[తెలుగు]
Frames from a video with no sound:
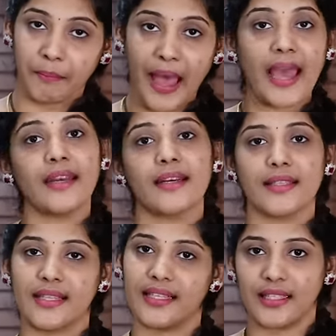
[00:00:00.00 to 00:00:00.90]
ప్యాన్
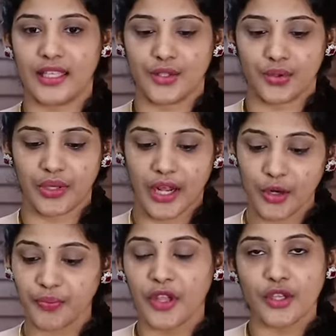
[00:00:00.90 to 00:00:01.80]
రీసెంట్గా
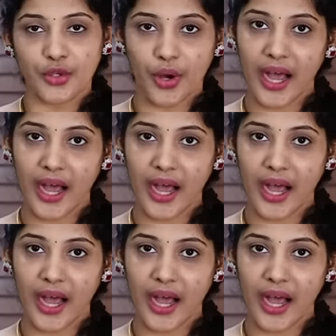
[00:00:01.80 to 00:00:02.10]
తీసుకున్నాను సో